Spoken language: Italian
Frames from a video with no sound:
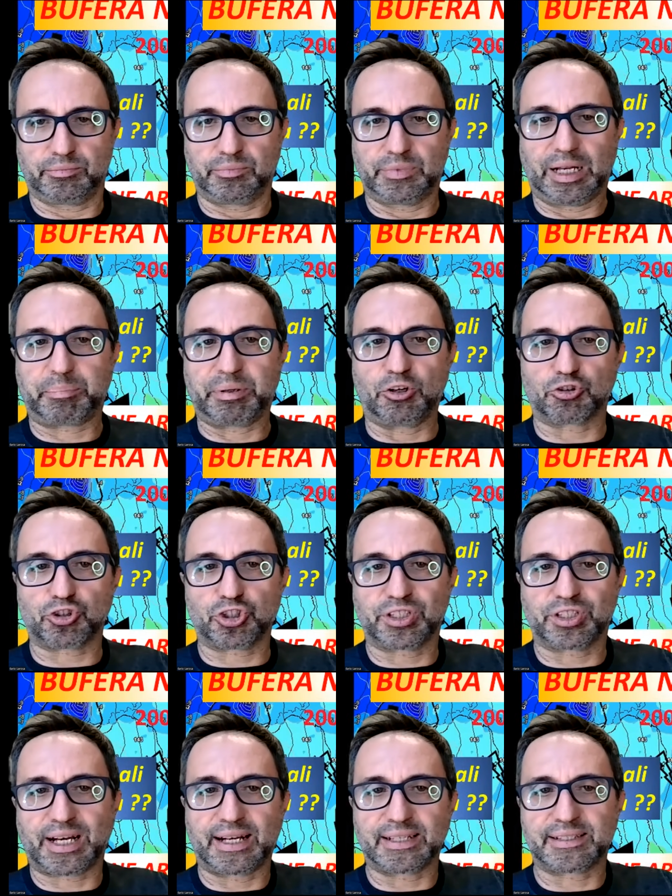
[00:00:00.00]
nell'Appennino
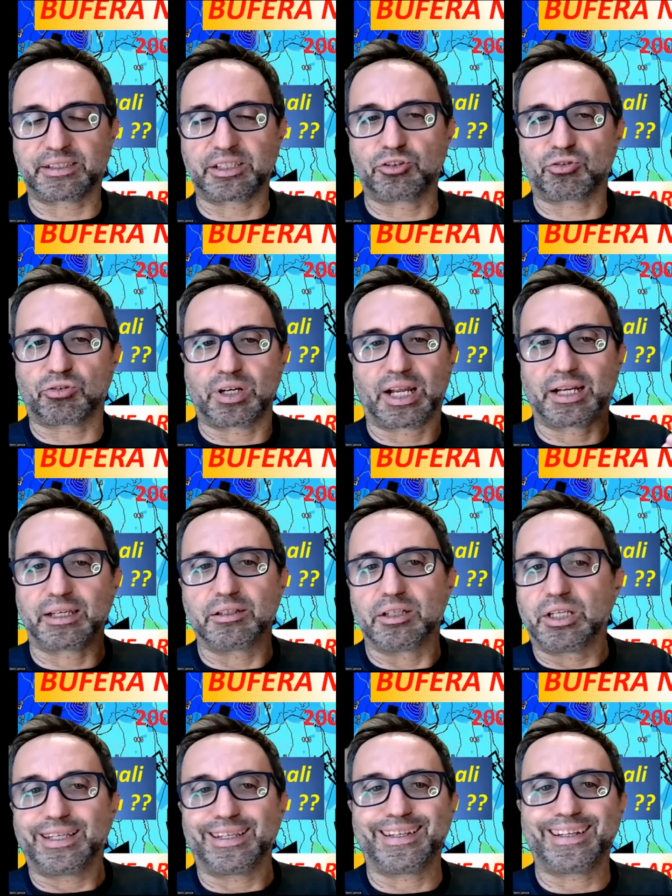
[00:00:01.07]
centrale, settentrionale,
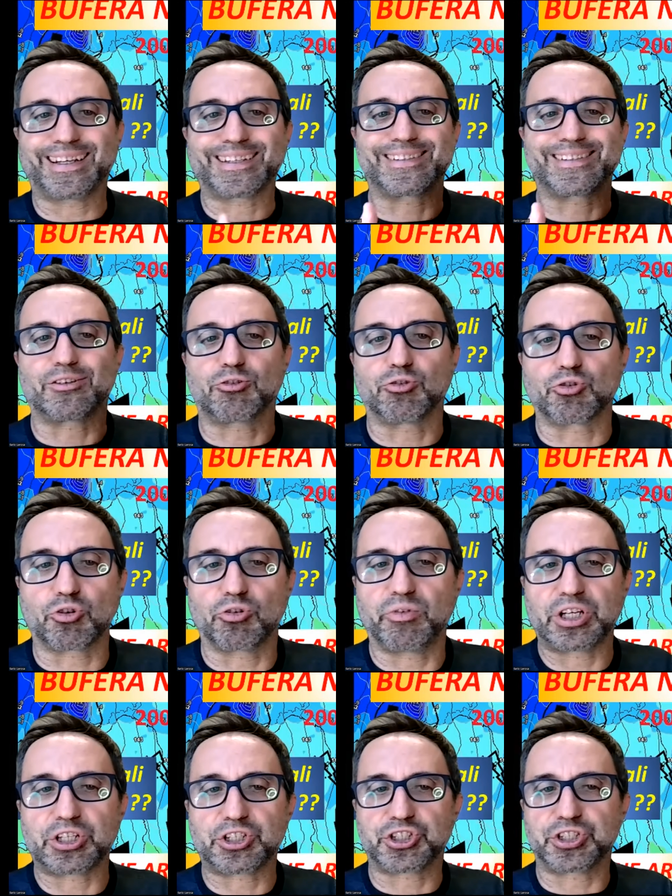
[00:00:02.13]
in, con
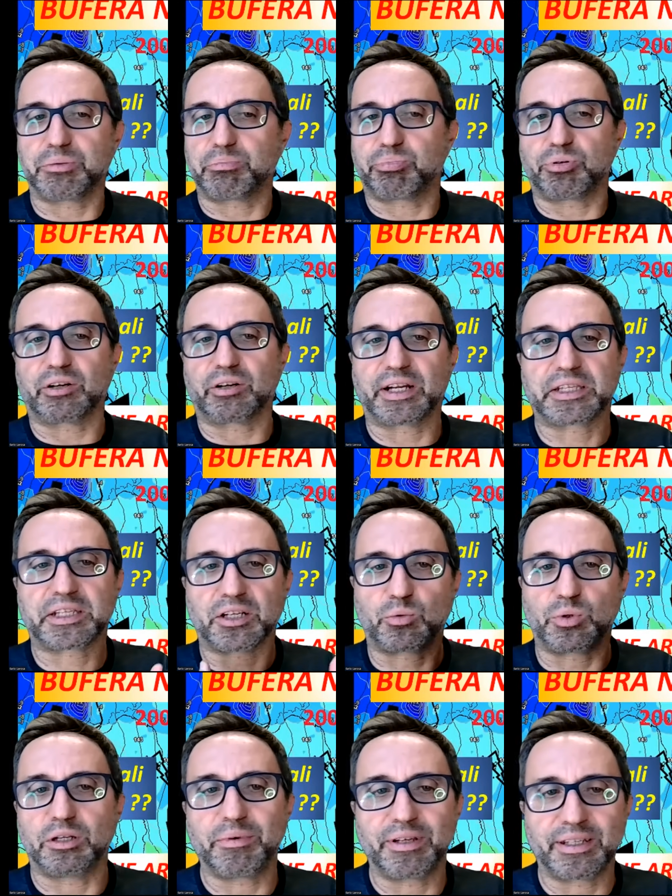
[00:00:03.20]
rovesci può arrivare
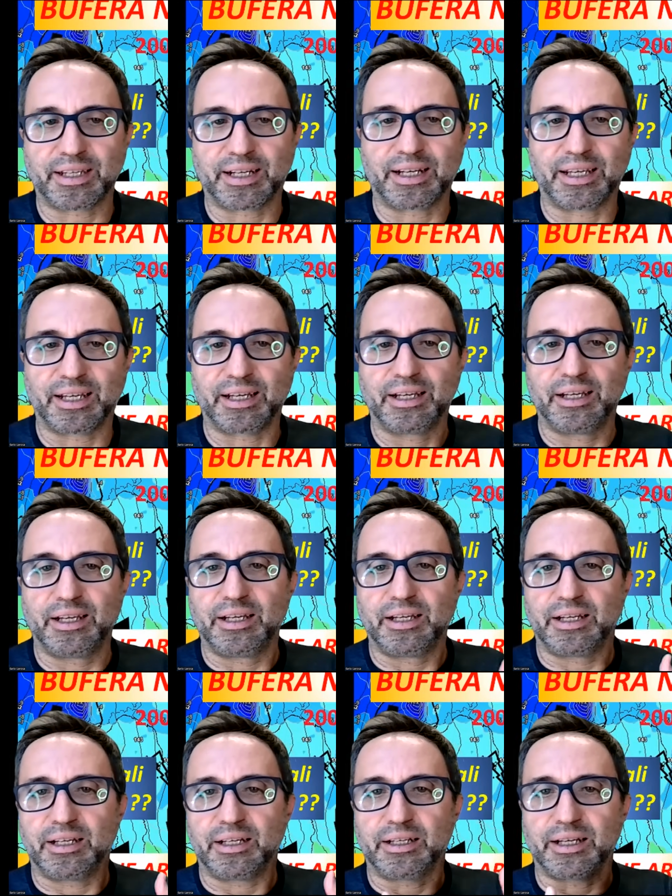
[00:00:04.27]
tranquillamente al, eh,
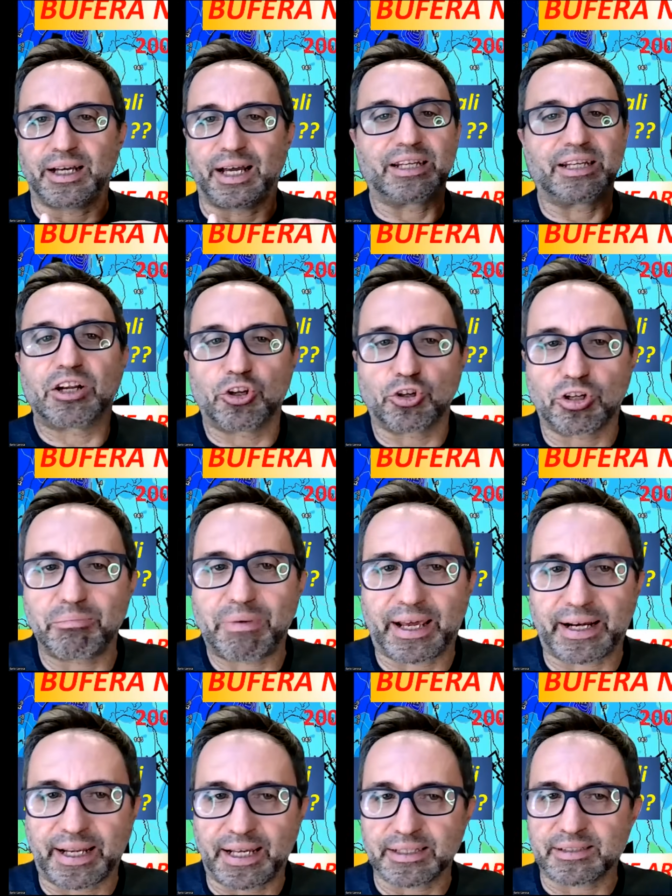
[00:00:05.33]
al, livello del
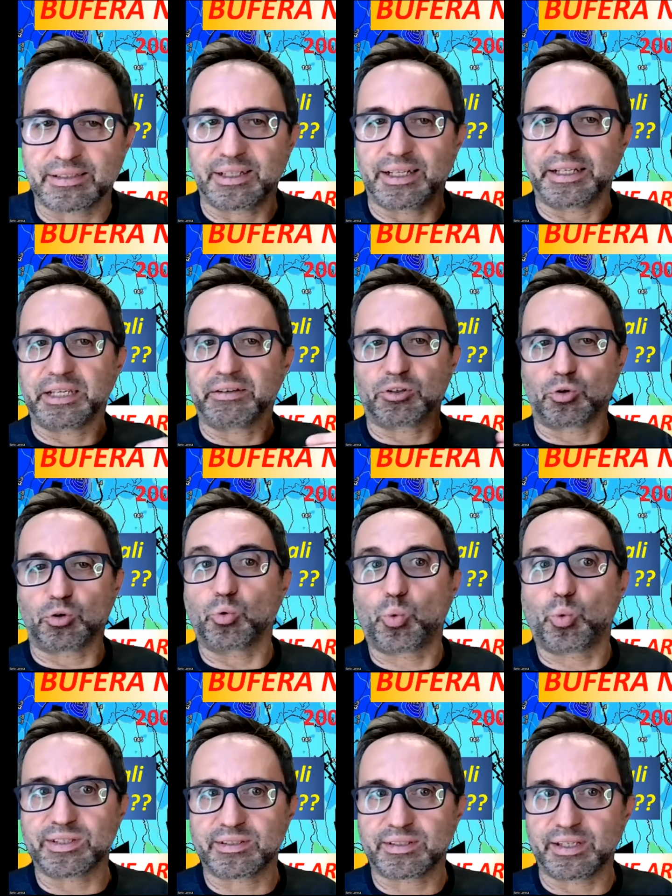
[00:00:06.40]
mare, anzi la neve, con
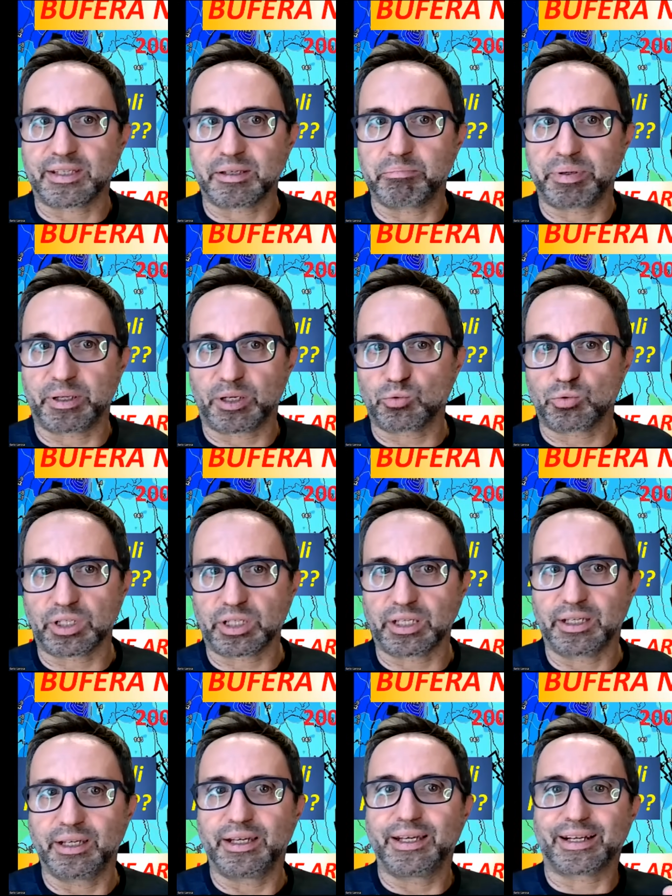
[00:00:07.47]
queste temperature
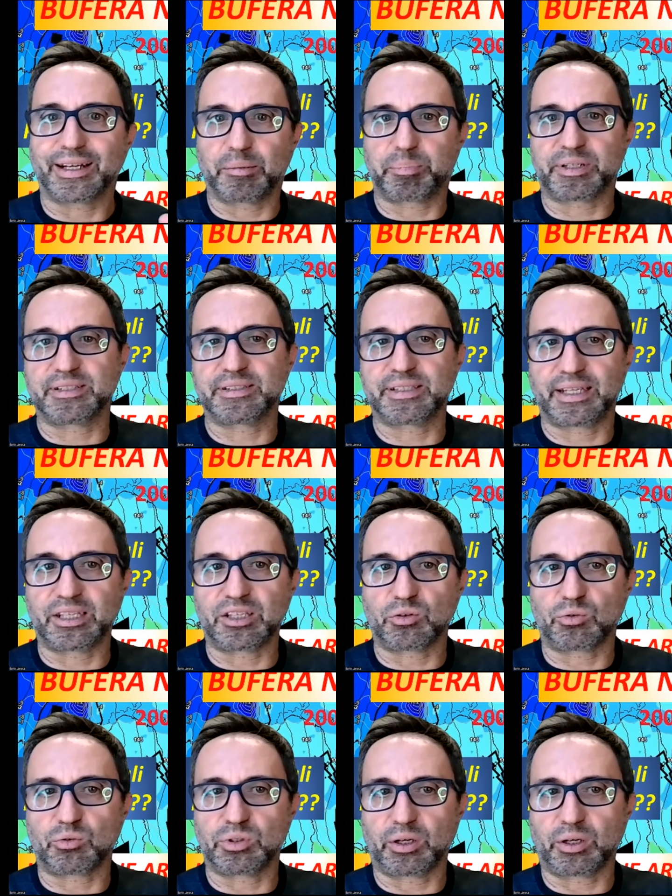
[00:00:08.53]
che rappresentate
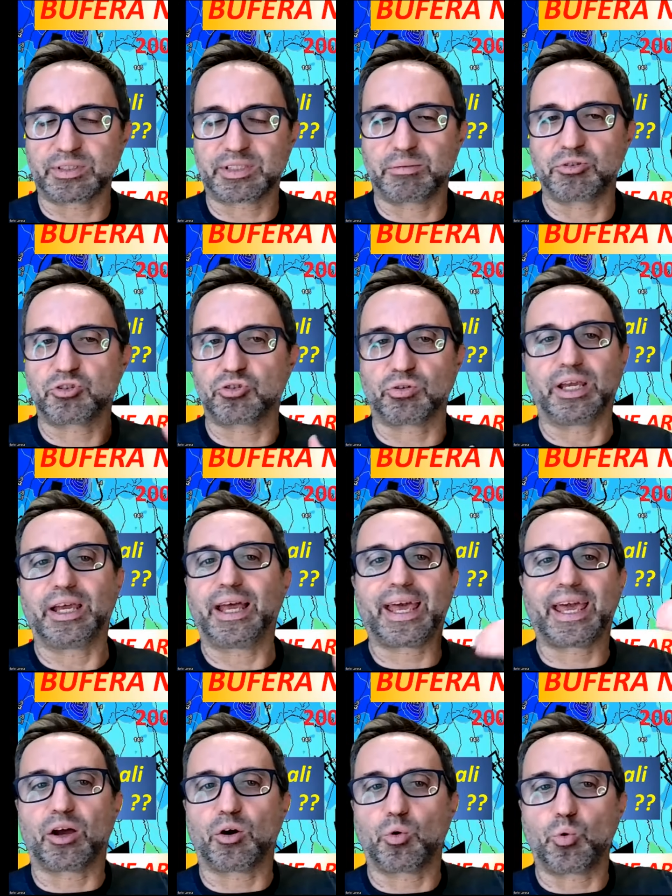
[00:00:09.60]
di, da questa emissione.
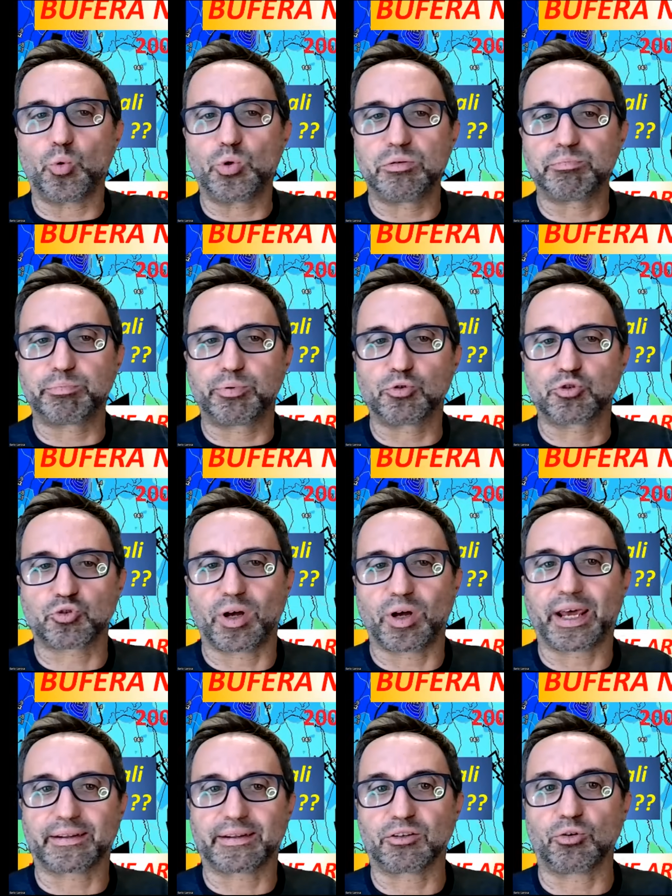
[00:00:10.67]
È un impulso
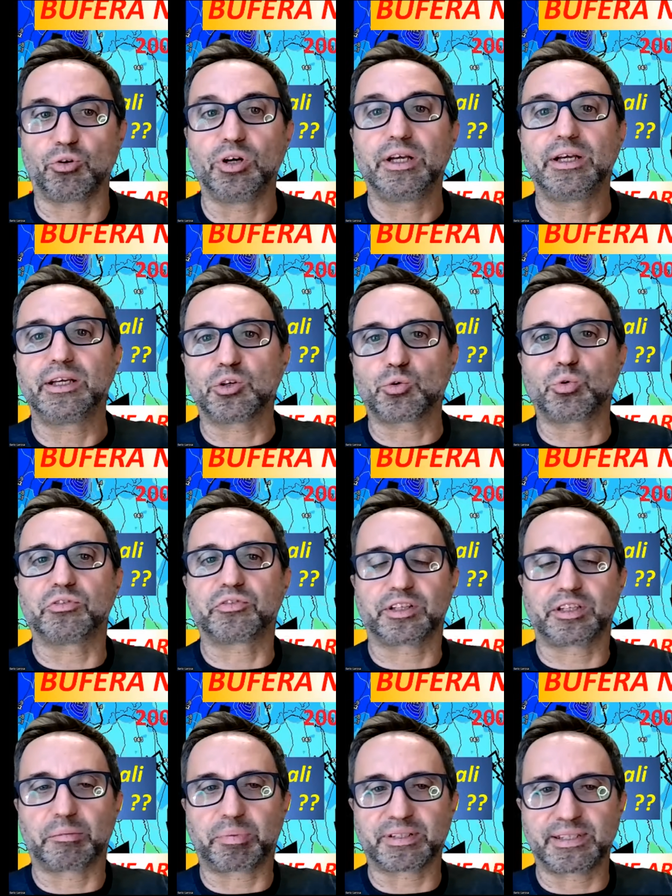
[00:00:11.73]
artico in cui il
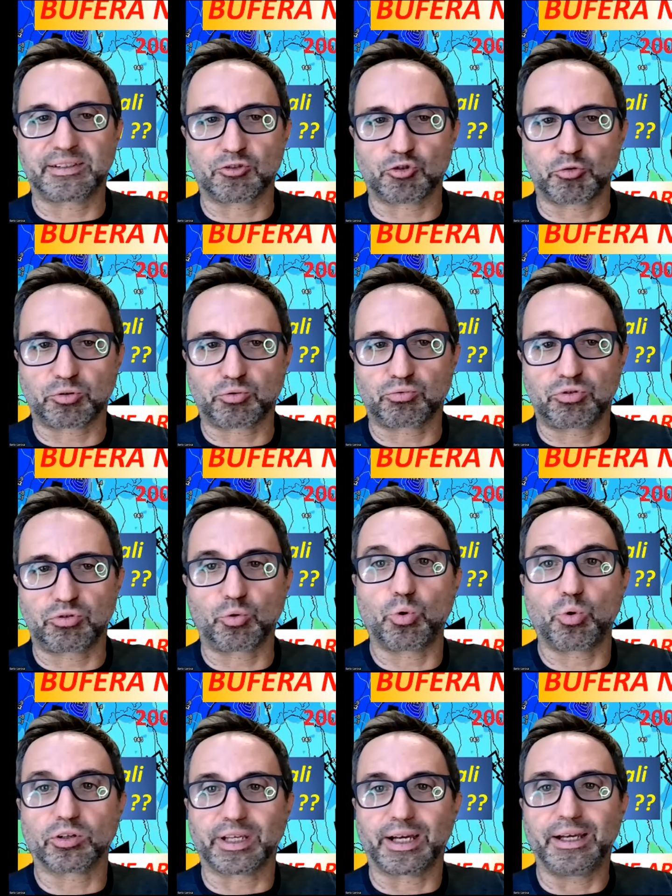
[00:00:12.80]
freddo è presente soprattutto in
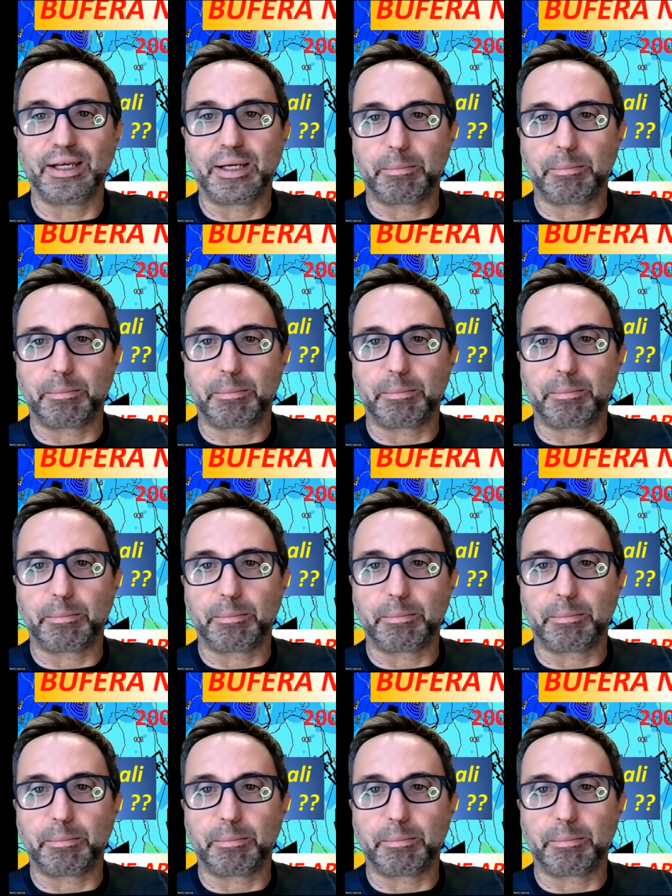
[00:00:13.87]
quota,